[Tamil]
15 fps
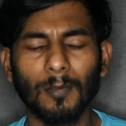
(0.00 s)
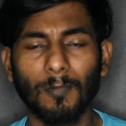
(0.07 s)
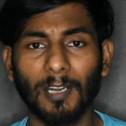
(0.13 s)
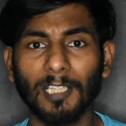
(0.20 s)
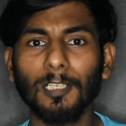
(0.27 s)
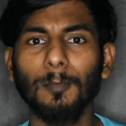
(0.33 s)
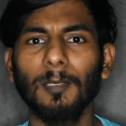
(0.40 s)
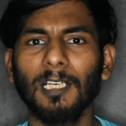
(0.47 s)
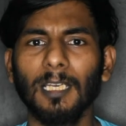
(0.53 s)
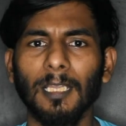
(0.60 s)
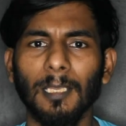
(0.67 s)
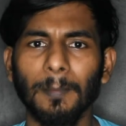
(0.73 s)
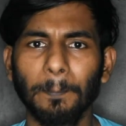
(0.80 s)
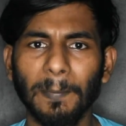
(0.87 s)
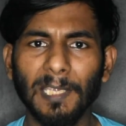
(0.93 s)
வணக்கம்
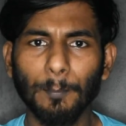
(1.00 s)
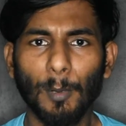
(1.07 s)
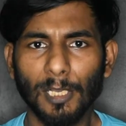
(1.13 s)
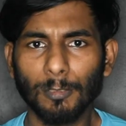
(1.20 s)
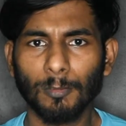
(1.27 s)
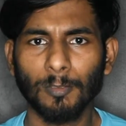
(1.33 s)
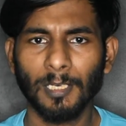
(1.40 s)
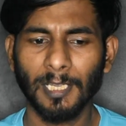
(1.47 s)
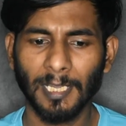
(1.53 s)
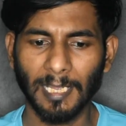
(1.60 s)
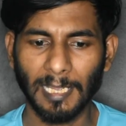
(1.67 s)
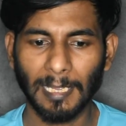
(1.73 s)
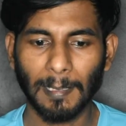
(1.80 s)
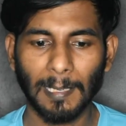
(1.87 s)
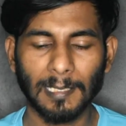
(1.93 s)
மக்களே பிக் பாஸோட
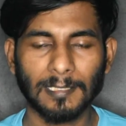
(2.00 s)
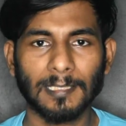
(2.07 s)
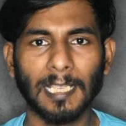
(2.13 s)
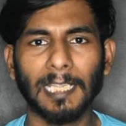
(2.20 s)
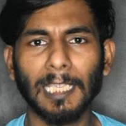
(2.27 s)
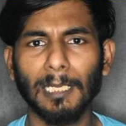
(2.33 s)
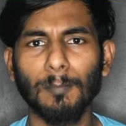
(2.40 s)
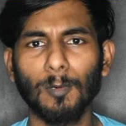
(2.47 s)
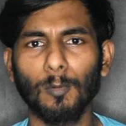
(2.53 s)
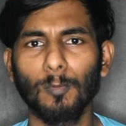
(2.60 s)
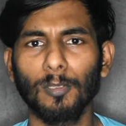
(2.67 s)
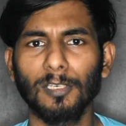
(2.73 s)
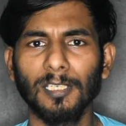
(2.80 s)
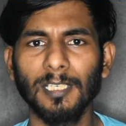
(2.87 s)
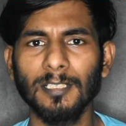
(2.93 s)
செகண்ட்
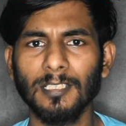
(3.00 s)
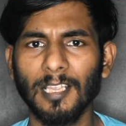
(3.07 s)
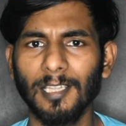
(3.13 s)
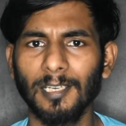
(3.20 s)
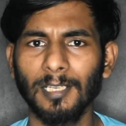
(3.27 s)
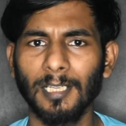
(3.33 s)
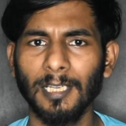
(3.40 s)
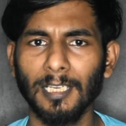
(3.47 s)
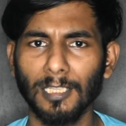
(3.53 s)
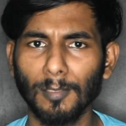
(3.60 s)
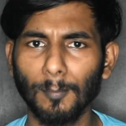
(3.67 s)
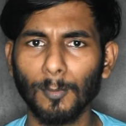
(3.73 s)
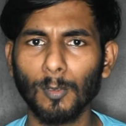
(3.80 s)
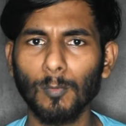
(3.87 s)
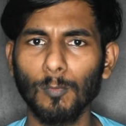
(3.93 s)
ப்ரோமோ ரிலீஸ் ஆகிருக்கு
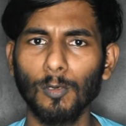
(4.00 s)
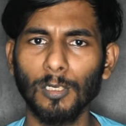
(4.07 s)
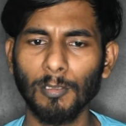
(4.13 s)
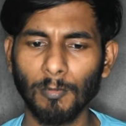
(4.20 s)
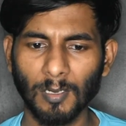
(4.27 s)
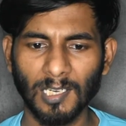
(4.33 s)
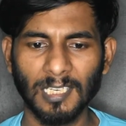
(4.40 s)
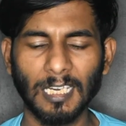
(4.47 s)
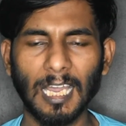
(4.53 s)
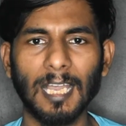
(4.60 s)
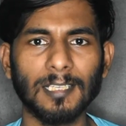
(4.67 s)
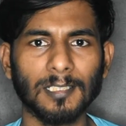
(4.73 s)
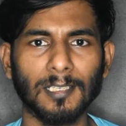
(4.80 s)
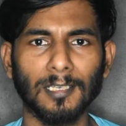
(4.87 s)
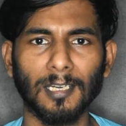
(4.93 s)
அந்த ப்ரோமோவில் ஒரு
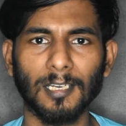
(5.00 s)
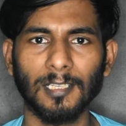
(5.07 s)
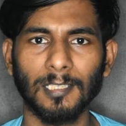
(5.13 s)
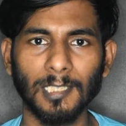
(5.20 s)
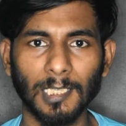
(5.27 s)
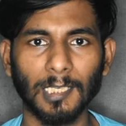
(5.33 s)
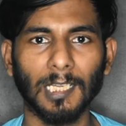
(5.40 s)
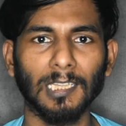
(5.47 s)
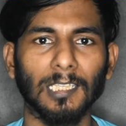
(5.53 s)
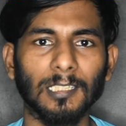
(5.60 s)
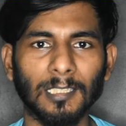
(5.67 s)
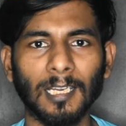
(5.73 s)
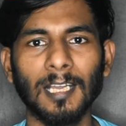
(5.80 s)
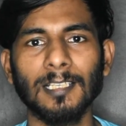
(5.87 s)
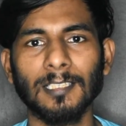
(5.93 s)
டாஸ்க் நடக்குது அந்த
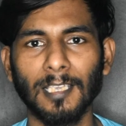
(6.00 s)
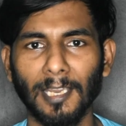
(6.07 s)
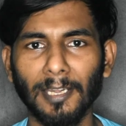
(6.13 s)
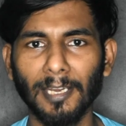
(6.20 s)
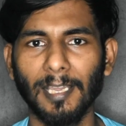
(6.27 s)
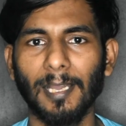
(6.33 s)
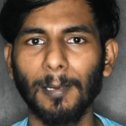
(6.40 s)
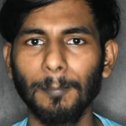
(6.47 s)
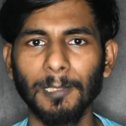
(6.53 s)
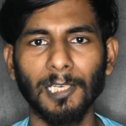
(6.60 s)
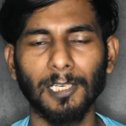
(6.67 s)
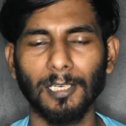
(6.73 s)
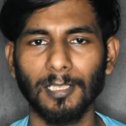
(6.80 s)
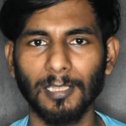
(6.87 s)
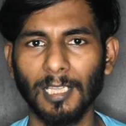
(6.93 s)
டாஸ்க் என்ன
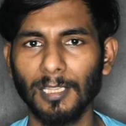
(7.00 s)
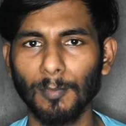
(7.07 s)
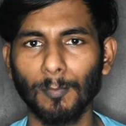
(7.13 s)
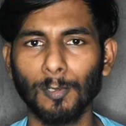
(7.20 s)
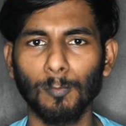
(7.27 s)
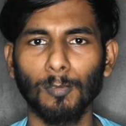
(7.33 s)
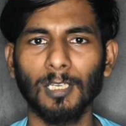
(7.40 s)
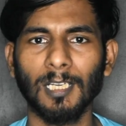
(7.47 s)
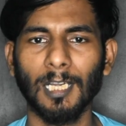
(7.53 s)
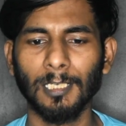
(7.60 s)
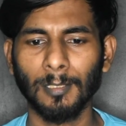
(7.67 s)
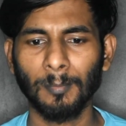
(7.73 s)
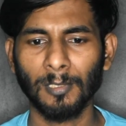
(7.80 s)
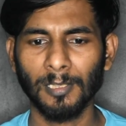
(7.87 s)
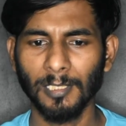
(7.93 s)
அப்படின்றது தான் அந்த ப்ரோமோவில்
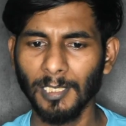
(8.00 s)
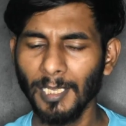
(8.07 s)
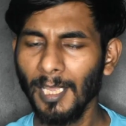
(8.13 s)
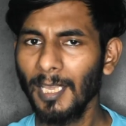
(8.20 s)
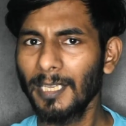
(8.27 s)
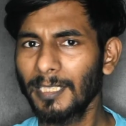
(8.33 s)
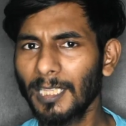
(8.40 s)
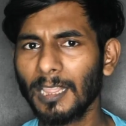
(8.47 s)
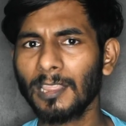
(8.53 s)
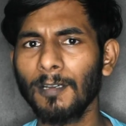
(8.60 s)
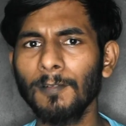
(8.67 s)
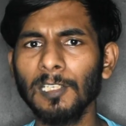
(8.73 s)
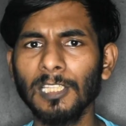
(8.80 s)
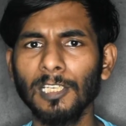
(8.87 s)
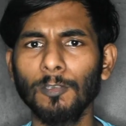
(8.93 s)
காட்டப்படுது இதை
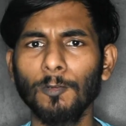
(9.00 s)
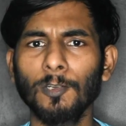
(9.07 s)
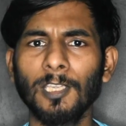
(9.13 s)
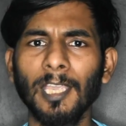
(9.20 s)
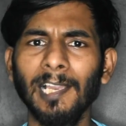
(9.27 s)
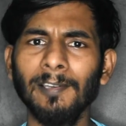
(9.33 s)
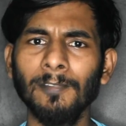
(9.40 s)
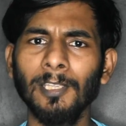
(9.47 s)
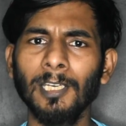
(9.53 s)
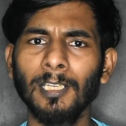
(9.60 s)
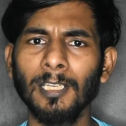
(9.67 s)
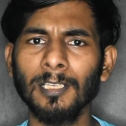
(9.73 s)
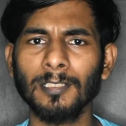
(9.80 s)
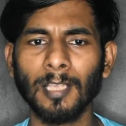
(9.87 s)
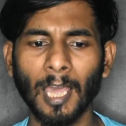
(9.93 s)
தவிர்த்து எனக்கு ஒரு கேள்வி
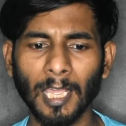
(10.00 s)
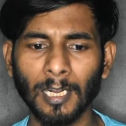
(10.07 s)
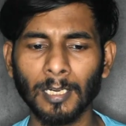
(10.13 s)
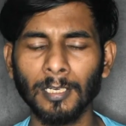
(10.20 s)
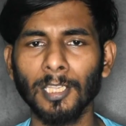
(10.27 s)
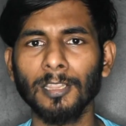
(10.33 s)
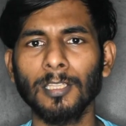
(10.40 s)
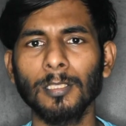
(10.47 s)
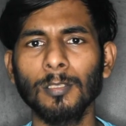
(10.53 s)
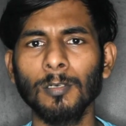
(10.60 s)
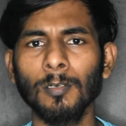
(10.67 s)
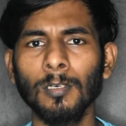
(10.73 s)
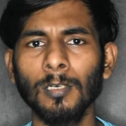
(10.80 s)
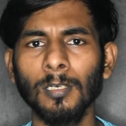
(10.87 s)
இருக்குது சார் நேற்று ஏதோ